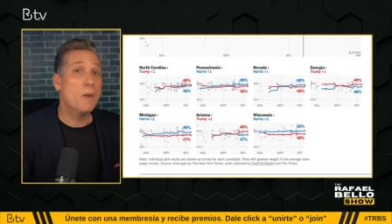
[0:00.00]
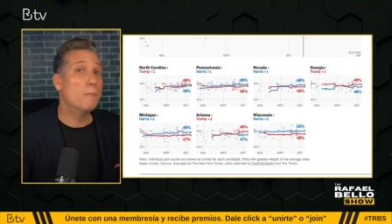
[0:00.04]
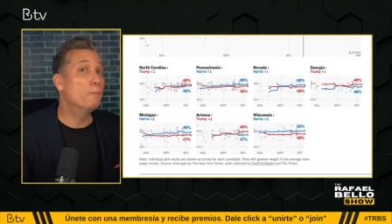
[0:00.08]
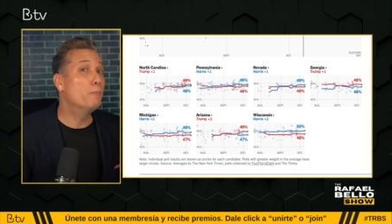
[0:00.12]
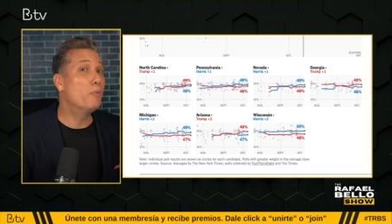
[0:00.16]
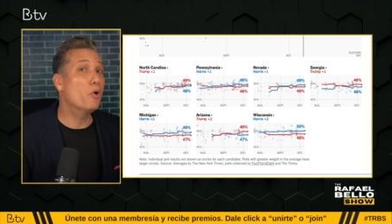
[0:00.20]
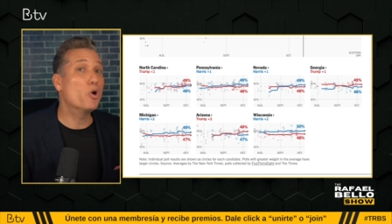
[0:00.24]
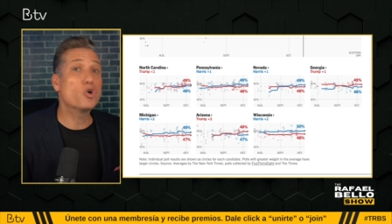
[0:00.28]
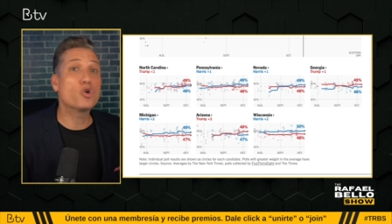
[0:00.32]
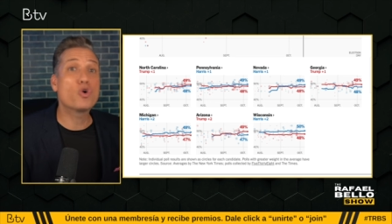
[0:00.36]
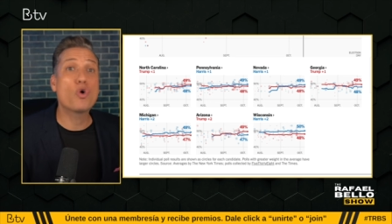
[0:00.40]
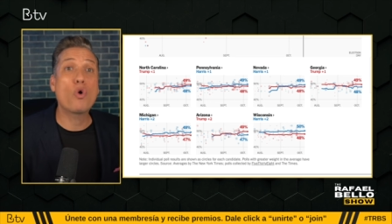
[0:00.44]

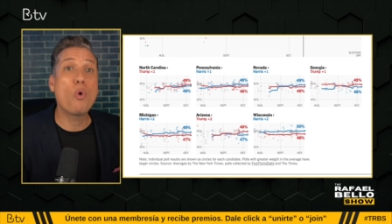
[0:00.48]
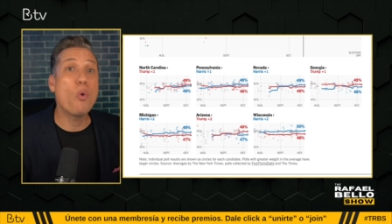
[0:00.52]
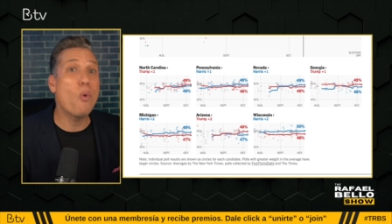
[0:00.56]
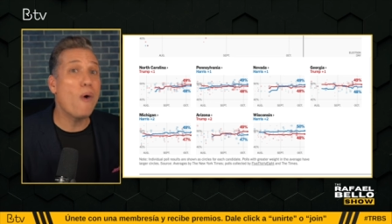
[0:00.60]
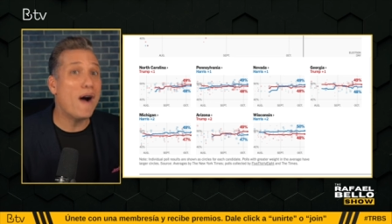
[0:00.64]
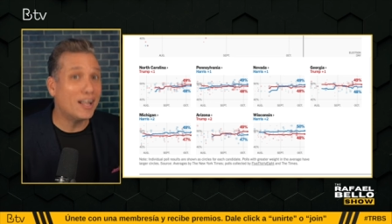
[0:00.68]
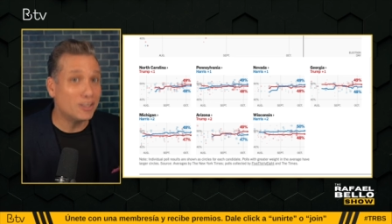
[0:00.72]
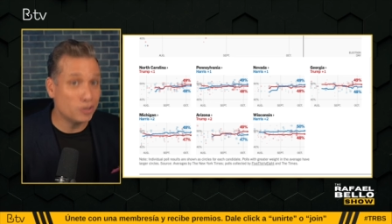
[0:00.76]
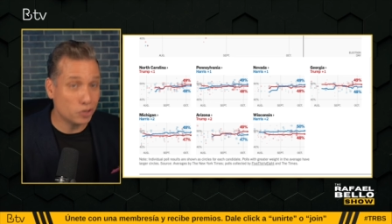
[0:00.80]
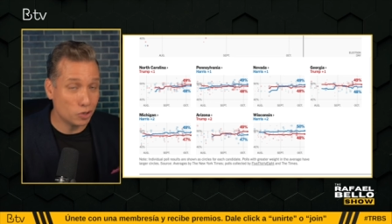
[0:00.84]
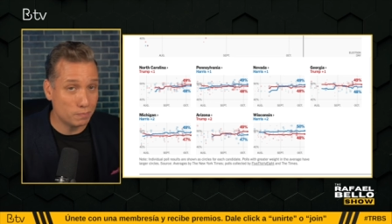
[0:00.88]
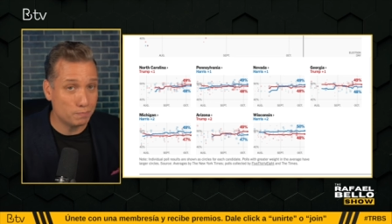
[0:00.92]
por
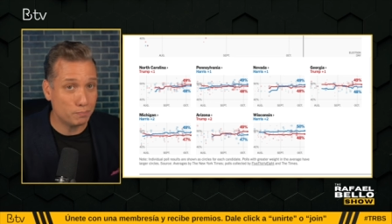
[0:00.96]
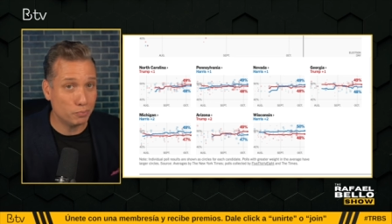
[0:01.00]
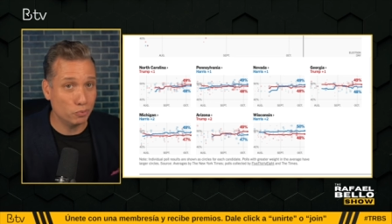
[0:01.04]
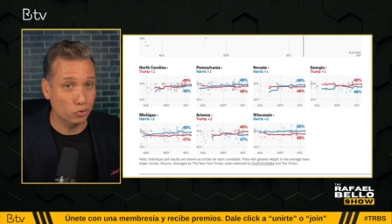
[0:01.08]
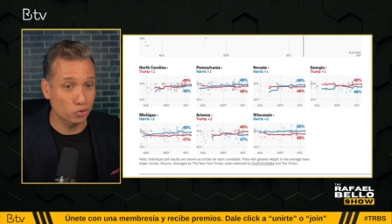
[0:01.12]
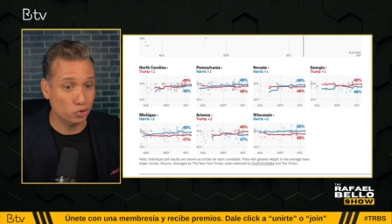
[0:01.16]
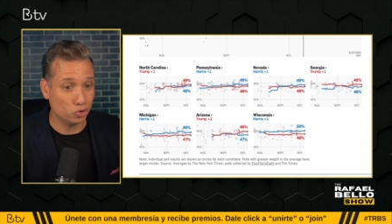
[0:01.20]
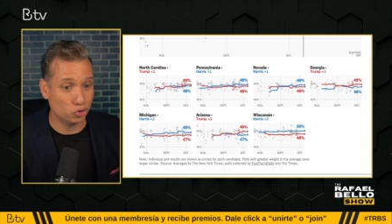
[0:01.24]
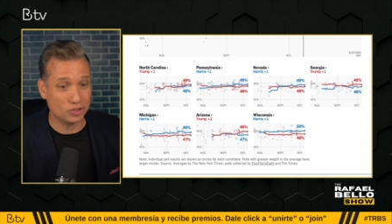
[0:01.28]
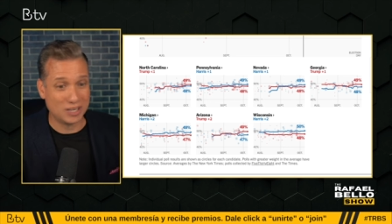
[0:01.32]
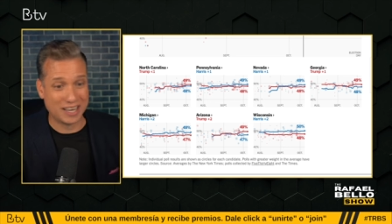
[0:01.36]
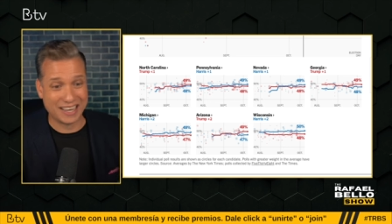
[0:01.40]
cuatro
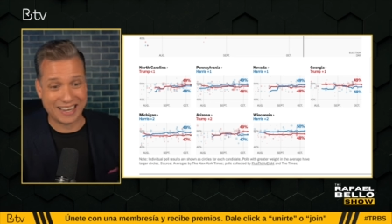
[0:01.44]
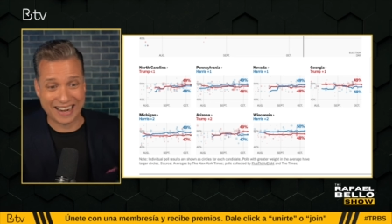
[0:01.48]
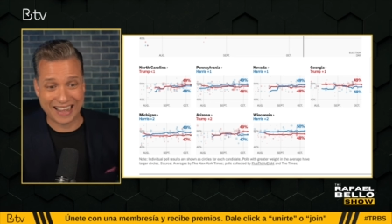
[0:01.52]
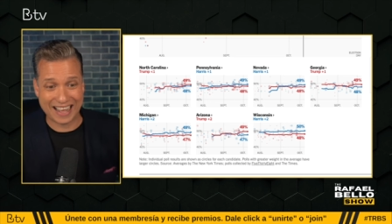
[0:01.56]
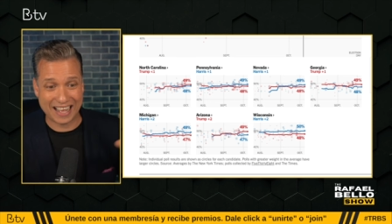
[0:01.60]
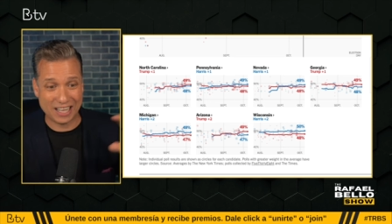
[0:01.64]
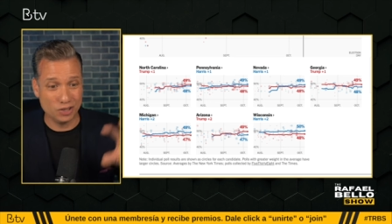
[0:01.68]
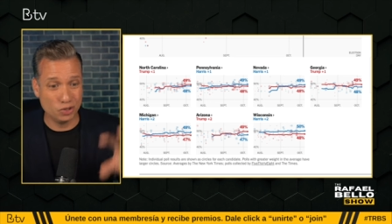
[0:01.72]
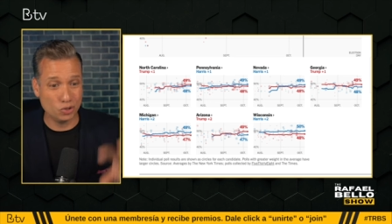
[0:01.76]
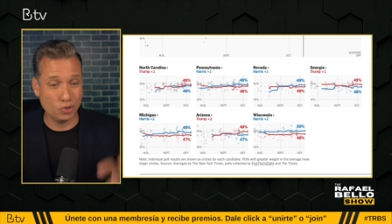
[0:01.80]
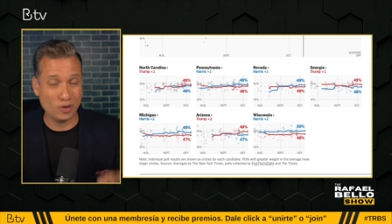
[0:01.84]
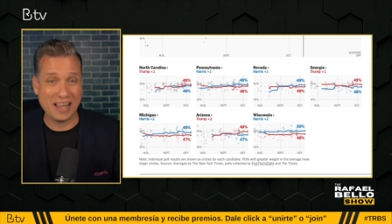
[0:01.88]
puntos,
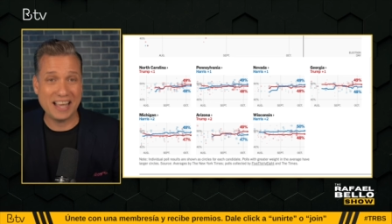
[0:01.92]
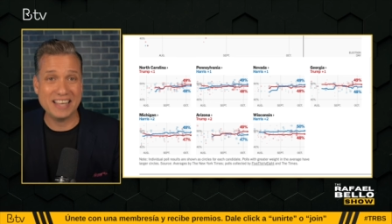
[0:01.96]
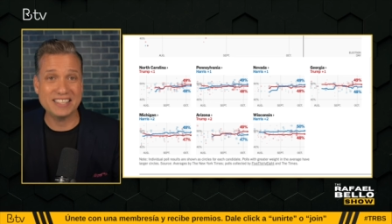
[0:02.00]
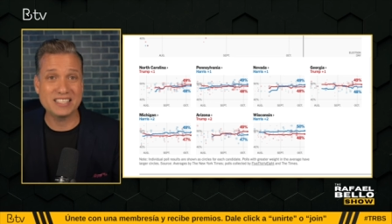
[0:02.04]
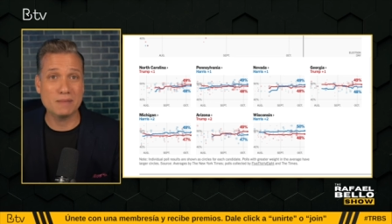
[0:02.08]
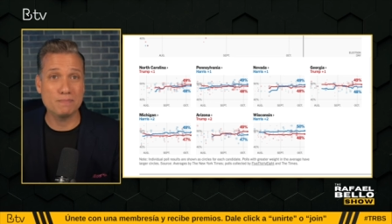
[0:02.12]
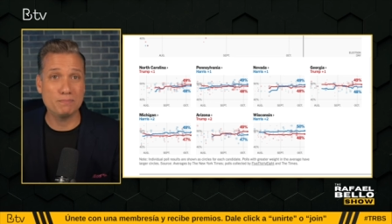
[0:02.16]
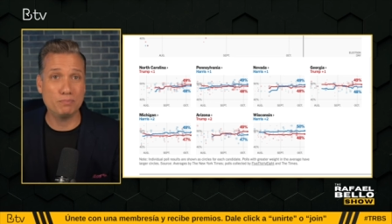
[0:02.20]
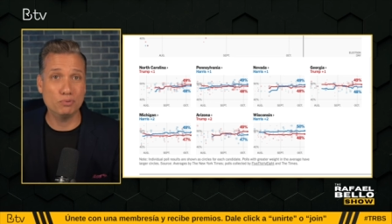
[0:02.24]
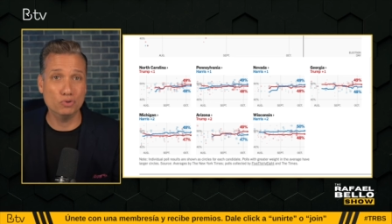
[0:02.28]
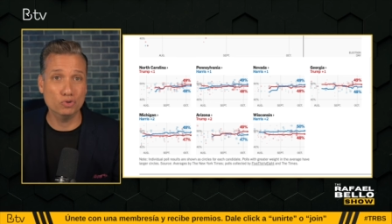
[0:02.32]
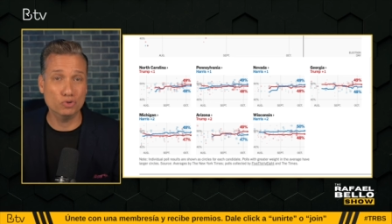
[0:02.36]
agregándole a
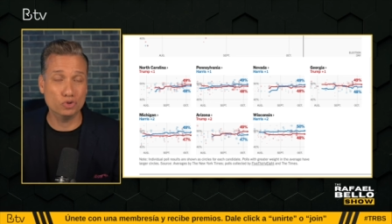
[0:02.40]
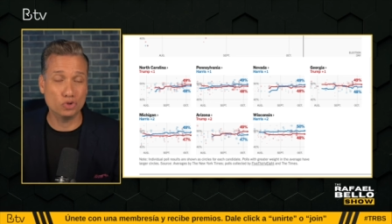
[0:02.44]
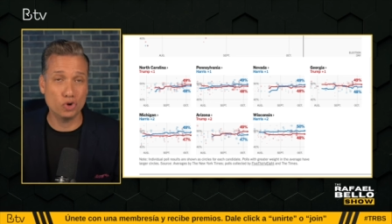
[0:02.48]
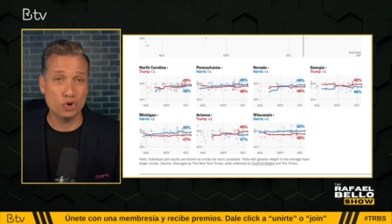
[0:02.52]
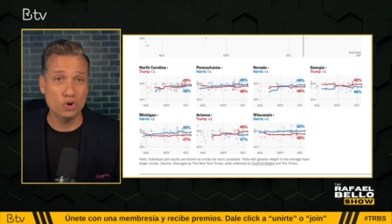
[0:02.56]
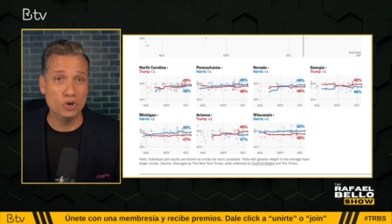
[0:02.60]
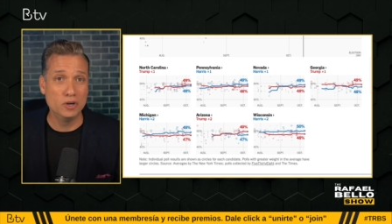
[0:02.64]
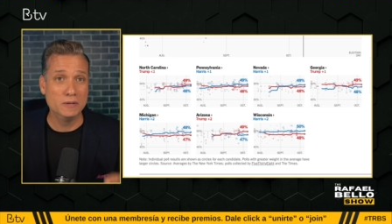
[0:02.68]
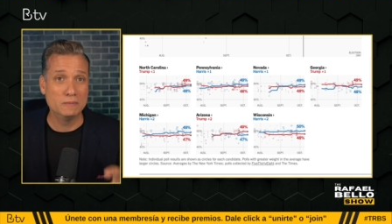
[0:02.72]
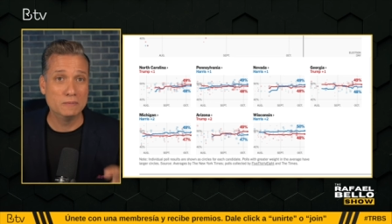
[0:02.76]
ese punto